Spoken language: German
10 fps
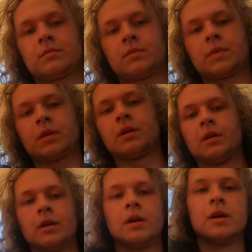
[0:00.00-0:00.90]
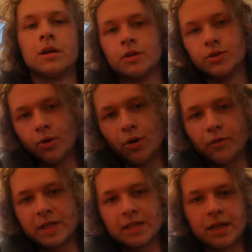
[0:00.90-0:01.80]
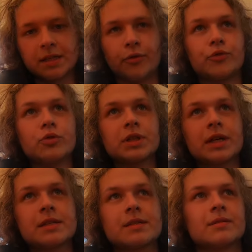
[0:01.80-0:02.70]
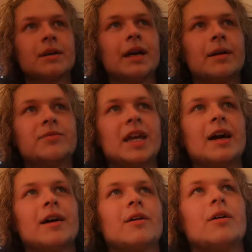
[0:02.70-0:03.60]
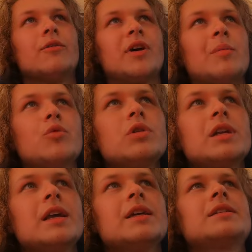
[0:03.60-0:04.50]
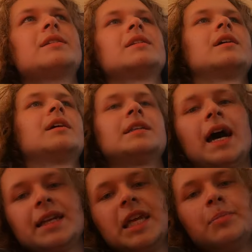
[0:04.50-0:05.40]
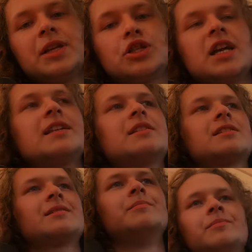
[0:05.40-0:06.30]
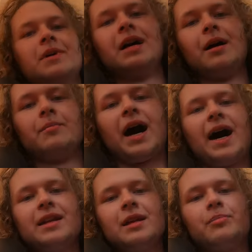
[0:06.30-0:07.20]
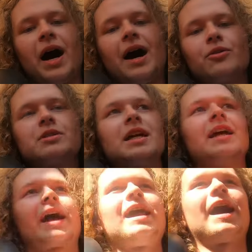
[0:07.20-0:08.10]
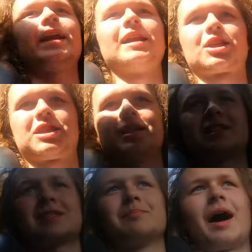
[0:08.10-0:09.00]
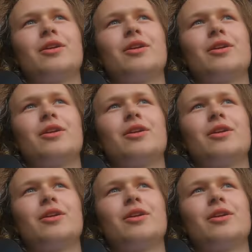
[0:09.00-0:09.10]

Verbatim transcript: vor denen gefahren, das war ganz komisch, ich habe es einfach so angenommen, wie es passiert ist und äh, ja, ich verwende hier gerade, ihr seht gerade meine wunderschöne Reaktion, vermutlich